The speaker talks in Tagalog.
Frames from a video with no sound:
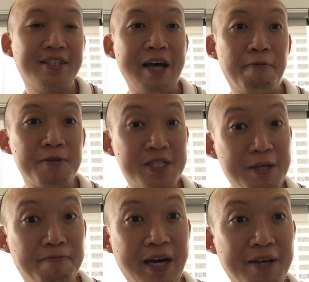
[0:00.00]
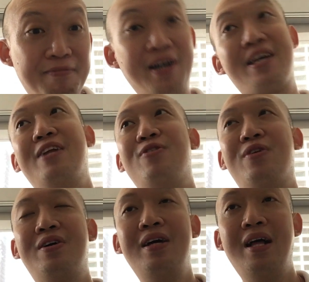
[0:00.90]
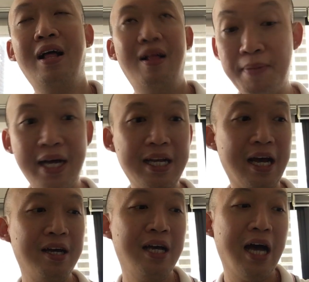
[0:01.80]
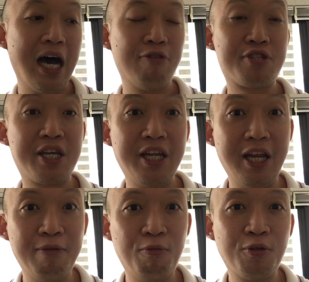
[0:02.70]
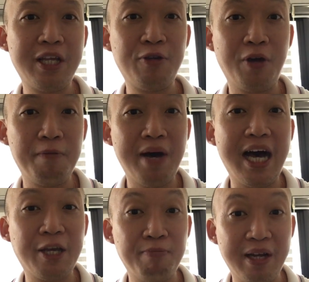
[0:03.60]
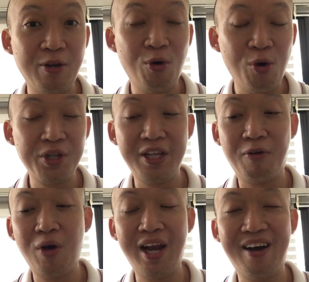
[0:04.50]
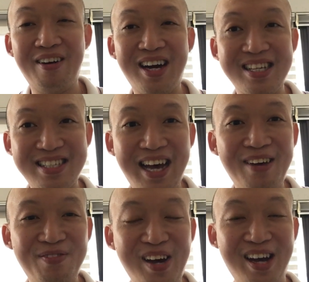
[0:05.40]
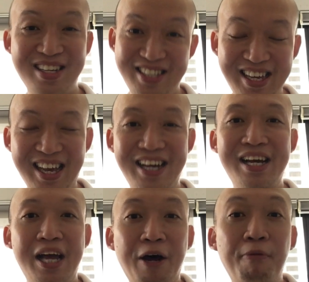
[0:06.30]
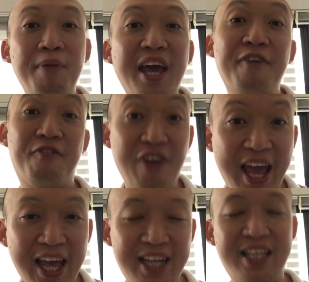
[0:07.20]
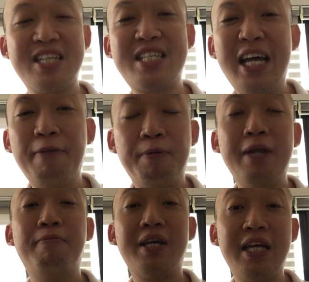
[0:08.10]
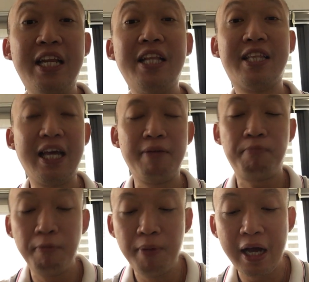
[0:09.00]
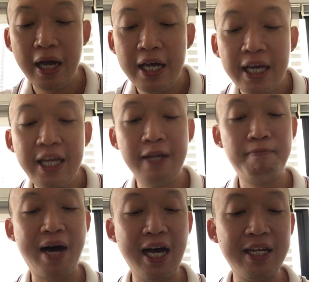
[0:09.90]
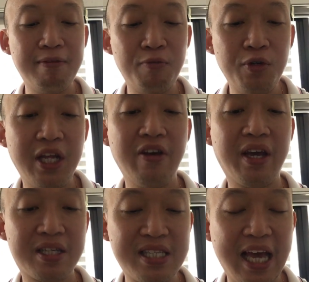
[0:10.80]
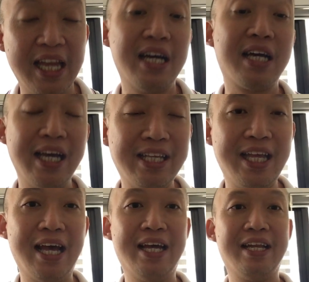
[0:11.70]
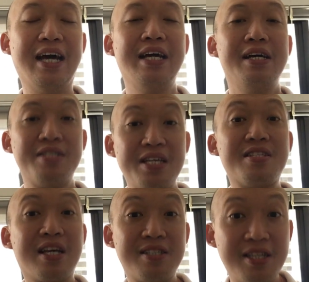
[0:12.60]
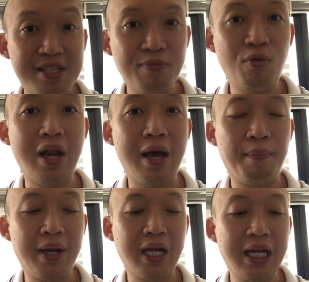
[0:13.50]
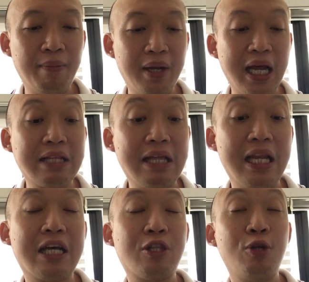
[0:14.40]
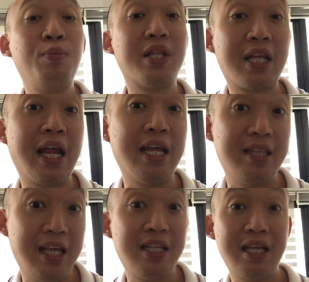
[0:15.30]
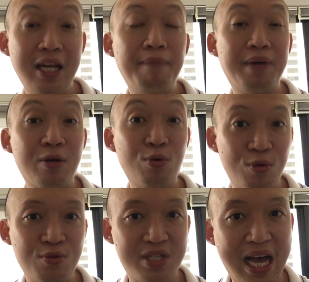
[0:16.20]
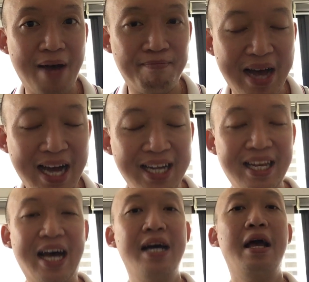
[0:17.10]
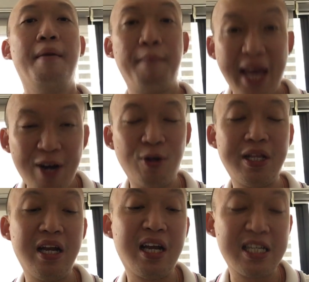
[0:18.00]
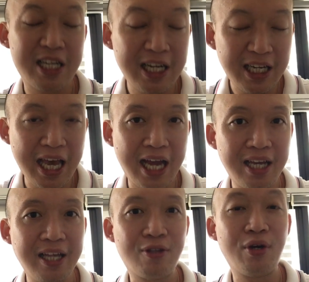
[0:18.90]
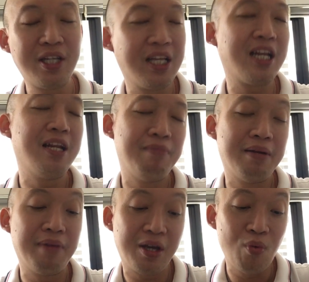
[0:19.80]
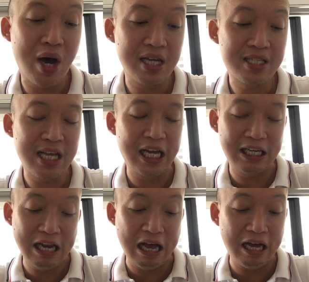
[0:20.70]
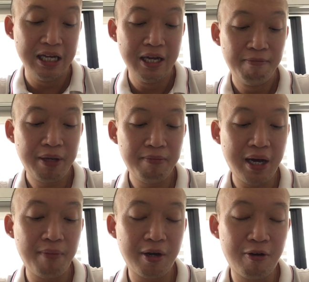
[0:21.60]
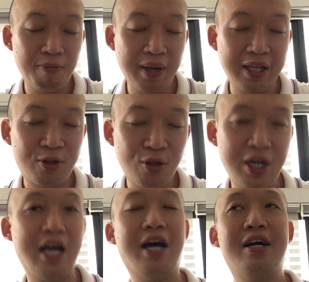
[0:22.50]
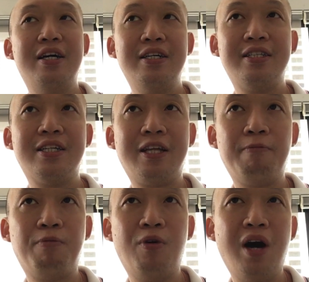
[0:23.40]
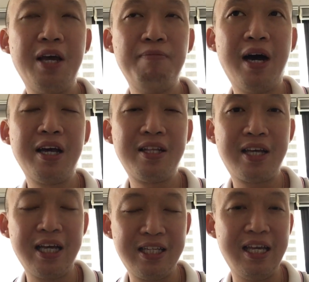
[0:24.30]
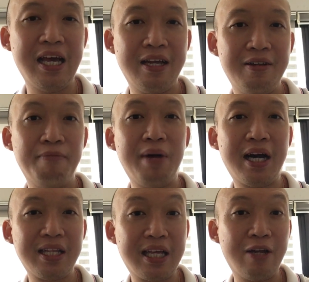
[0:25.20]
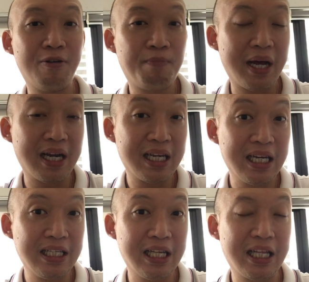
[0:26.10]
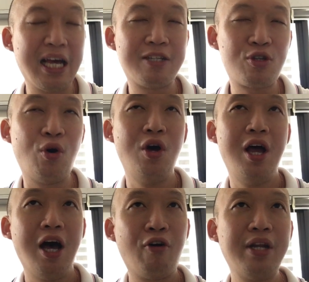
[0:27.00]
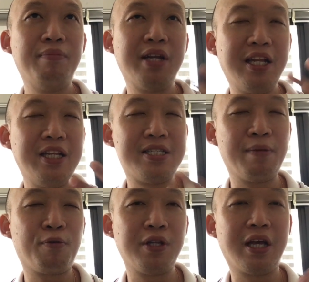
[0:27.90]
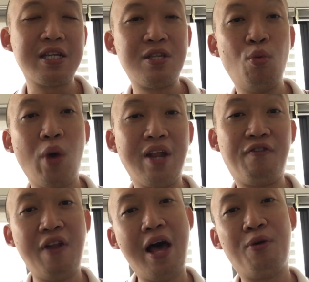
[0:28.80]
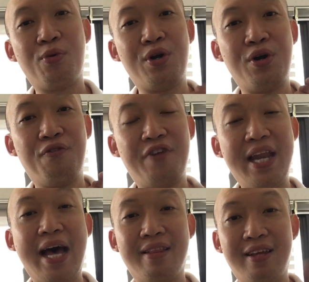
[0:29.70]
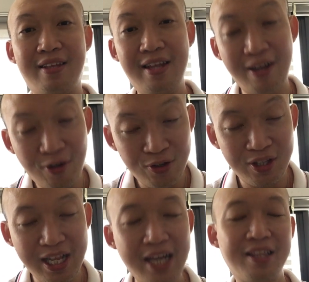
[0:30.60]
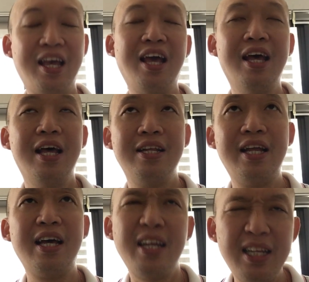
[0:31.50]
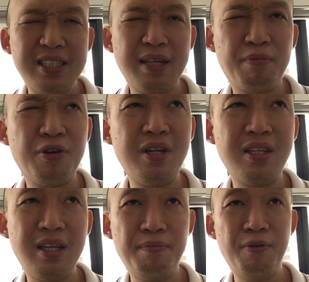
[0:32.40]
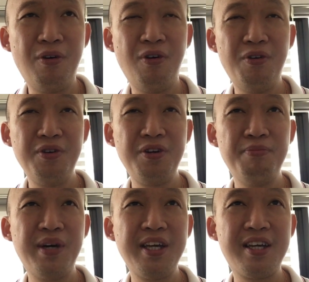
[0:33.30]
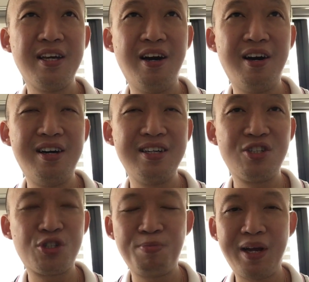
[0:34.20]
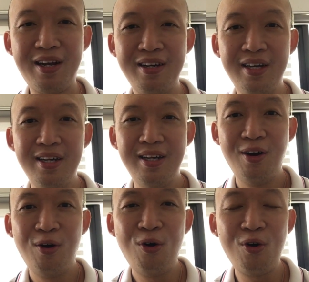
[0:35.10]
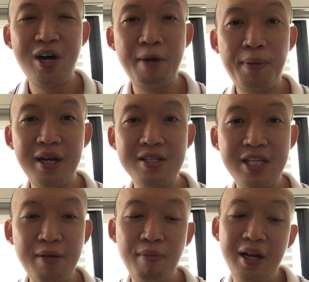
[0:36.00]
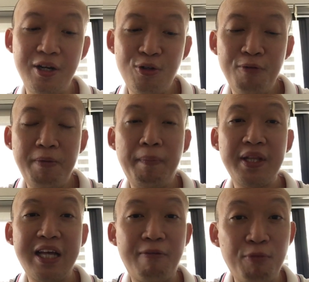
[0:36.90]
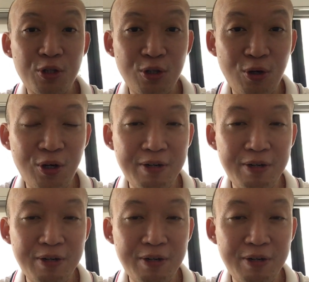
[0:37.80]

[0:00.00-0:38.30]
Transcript: Tapos 'di ba yung mga ganong 'di ba na halos kinilabutan yung iba ay manood ng walang kasama kasi nga umi-effect. Sana pinabay inintay pumaga hinabaan na muna yung eksena ng ganyan na since kasi simula pa lang naman at talagang tumitrending dahil pag-uusapan na pero dahil nga sa nangyaring ito hindi rin naman maiwasan nababasa na may mga magkomento na na tipong, ay bakit ganyan? Bakit ganun? Parang ganyan nga. So, ako naman inisip ko din kasi wildflower fanatic din ako ng dati na inisip ko na tipong, oh my gosh, parang Oo nga, parang similar. Doon pa patakbo to?